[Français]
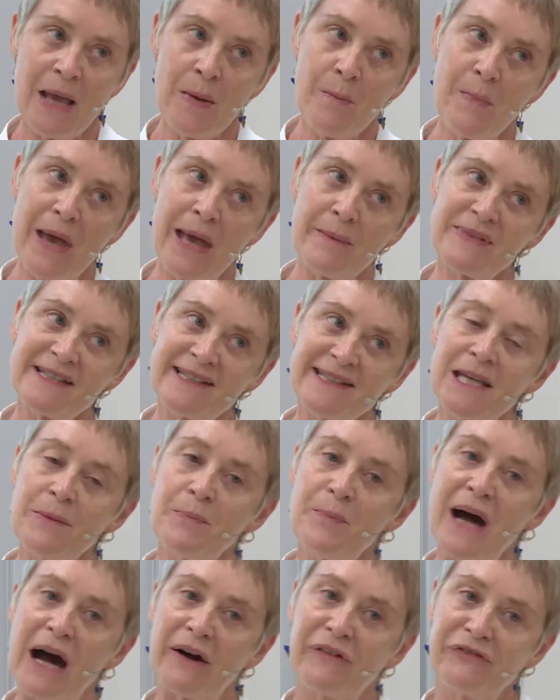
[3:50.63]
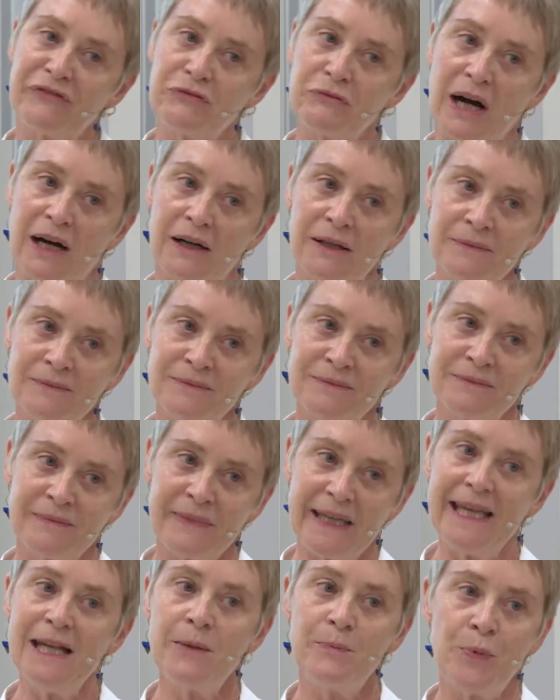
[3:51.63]
même si parfois
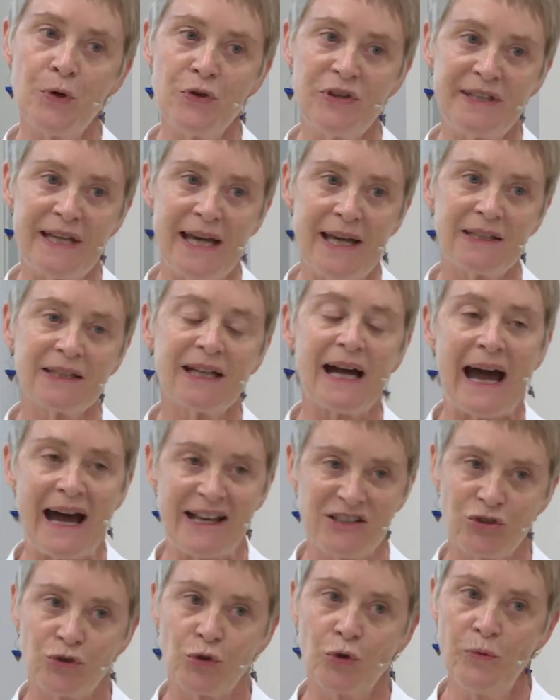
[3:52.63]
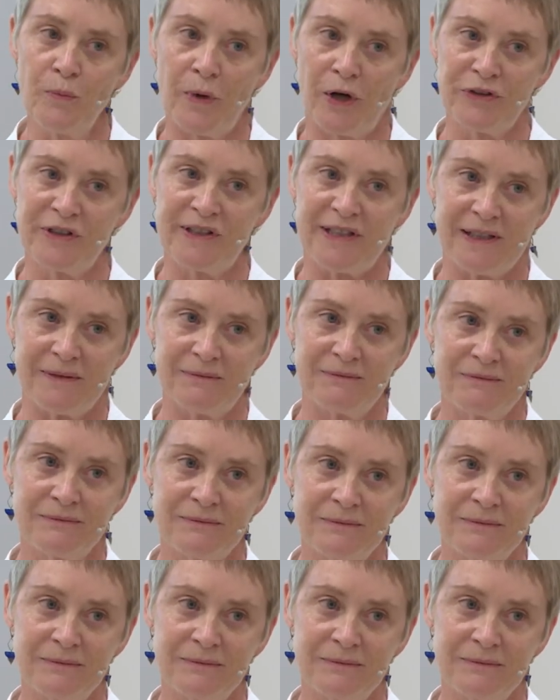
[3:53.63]
il peut être instrumenté.